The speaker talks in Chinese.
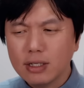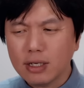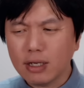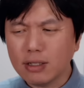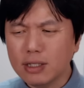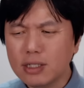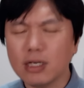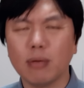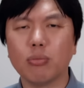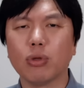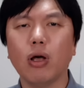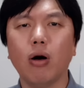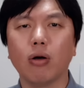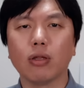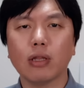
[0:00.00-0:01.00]
让你意想不
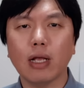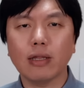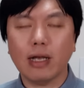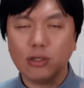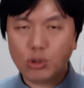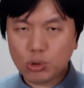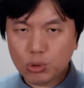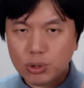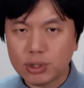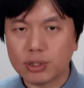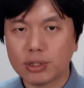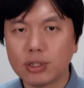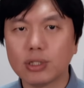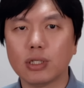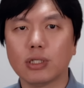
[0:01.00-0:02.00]
到，但他确
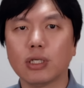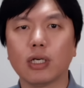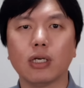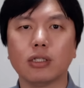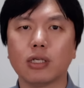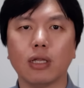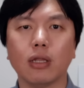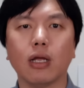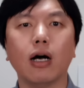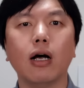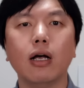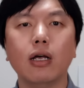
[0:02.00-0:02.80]
实是这个真的，